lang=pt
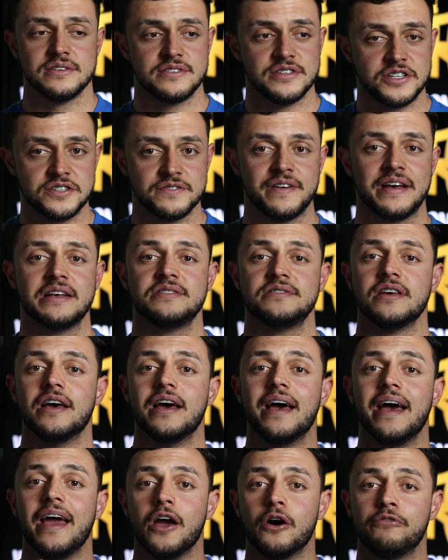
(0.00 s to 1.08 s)
Se tivesse,
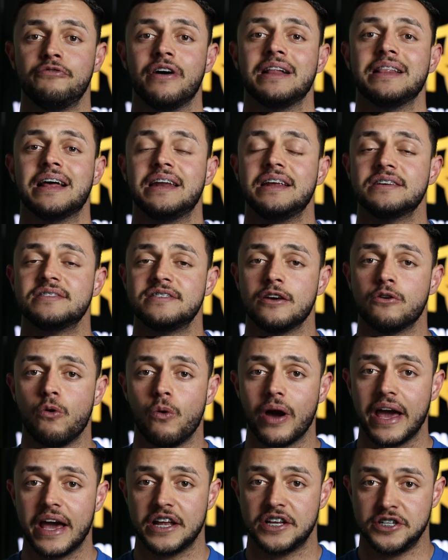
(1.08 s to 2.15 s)
eu falaria sem
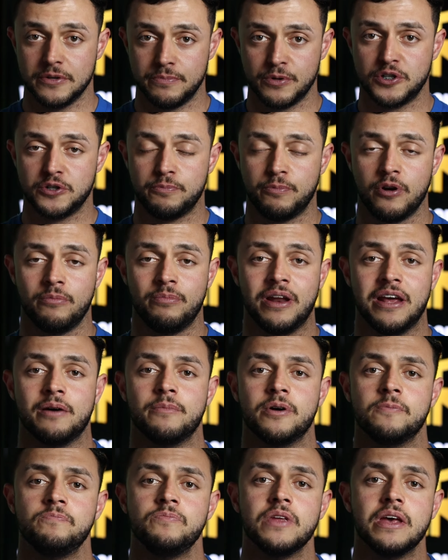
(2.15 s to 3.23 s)
qualquer tipo de
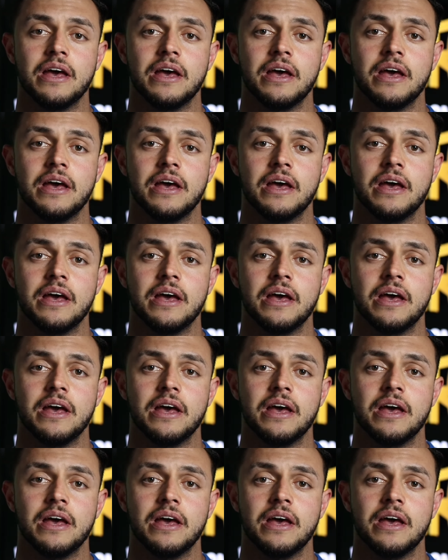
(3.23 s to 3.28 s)
problema.